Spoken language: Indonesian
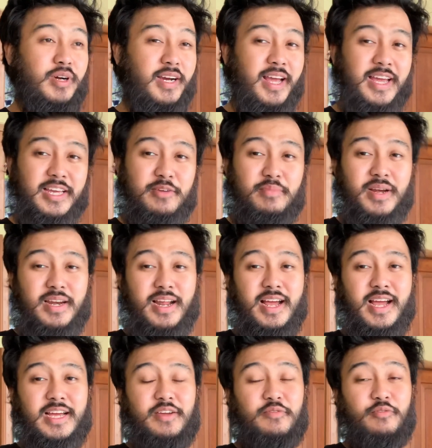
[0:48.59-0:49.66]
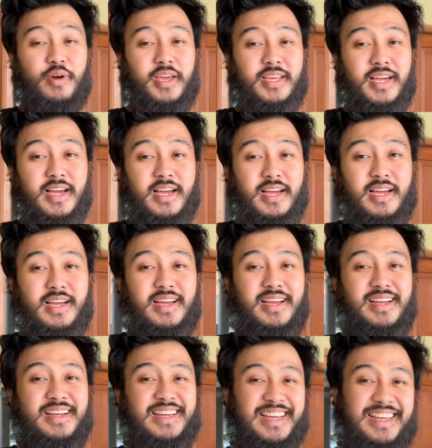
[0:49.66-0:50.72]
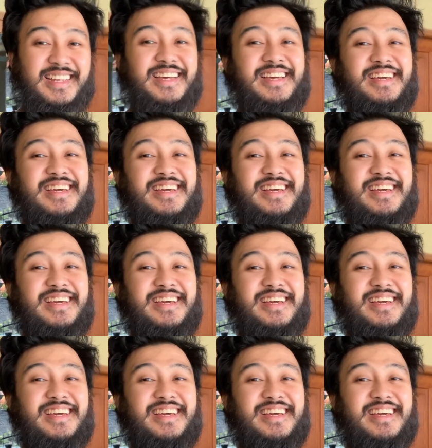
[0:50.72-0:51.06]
kayak gimana giveaway-nya Begini.